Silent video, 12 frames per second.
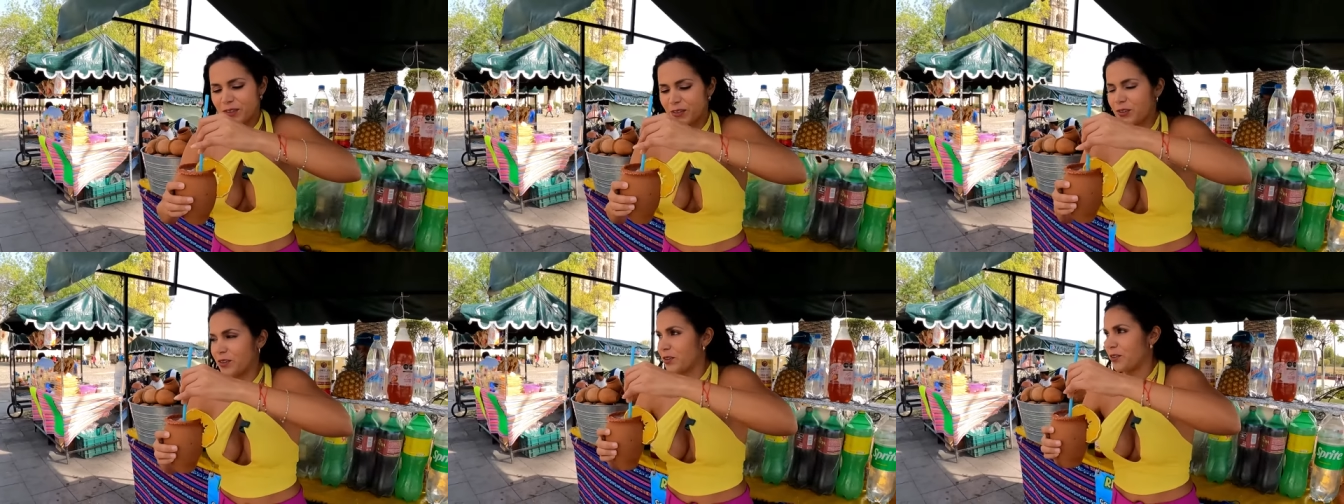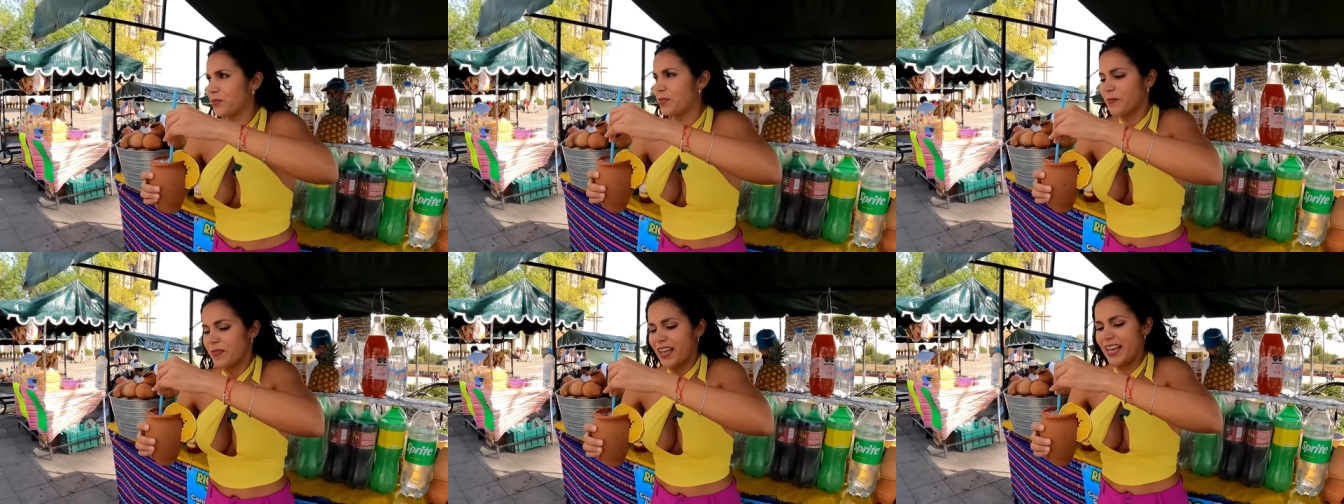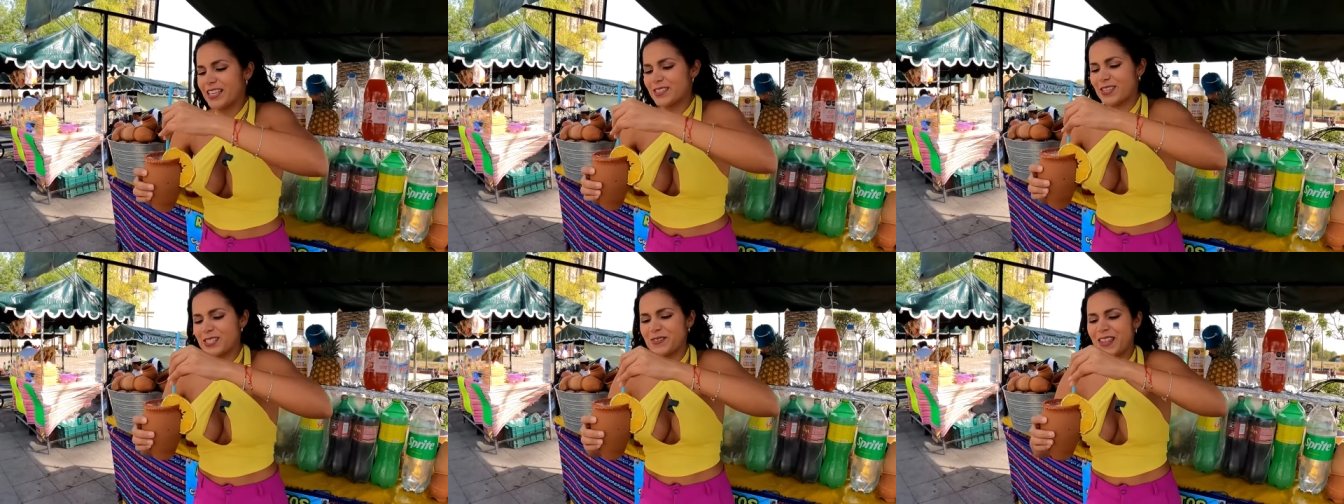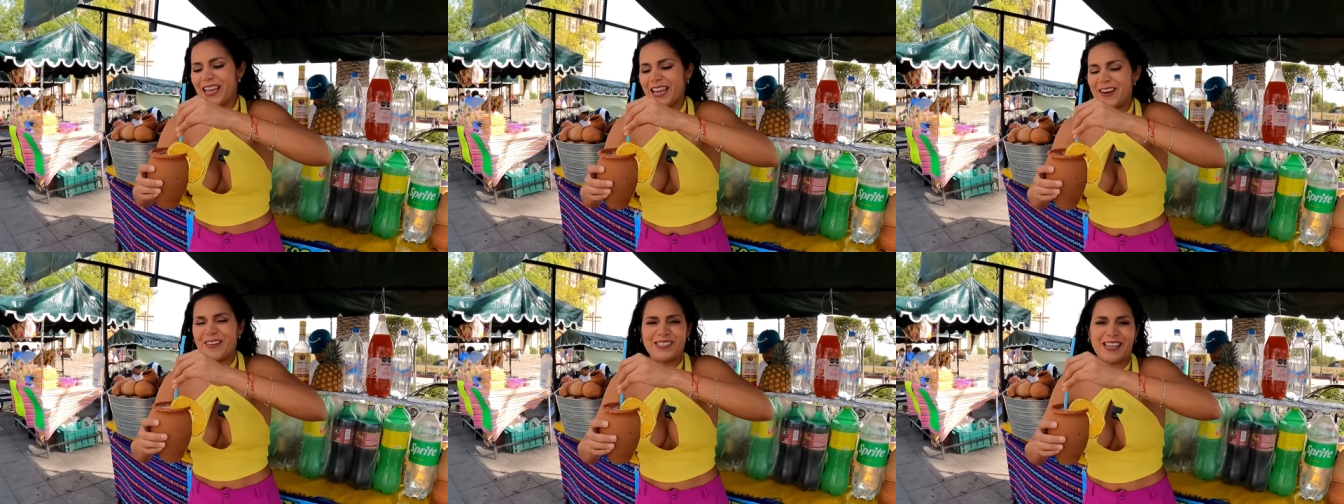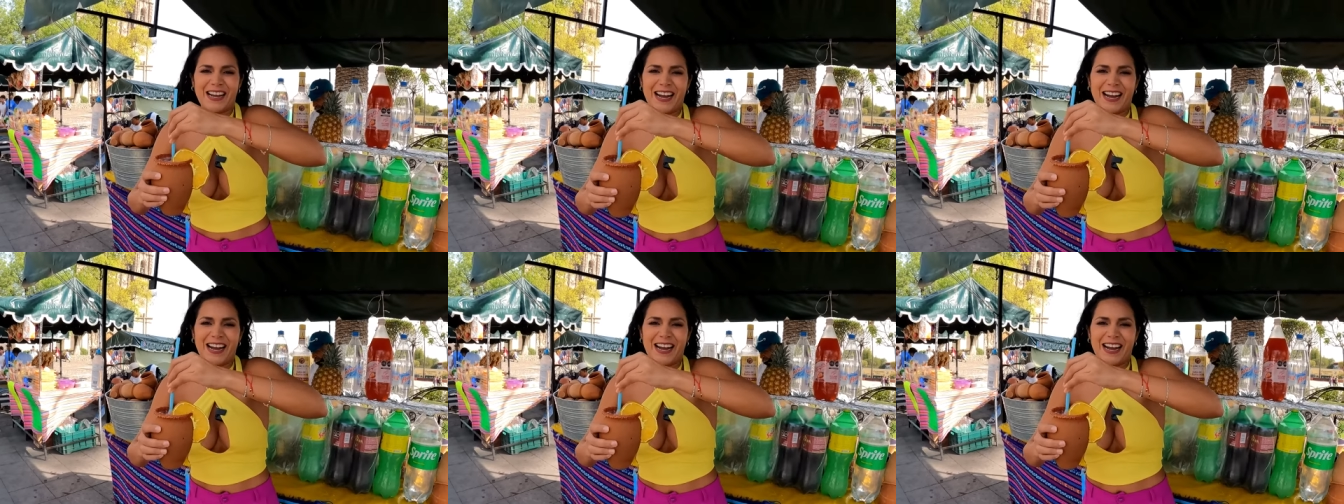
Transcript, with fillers: Uf, esto es y que no se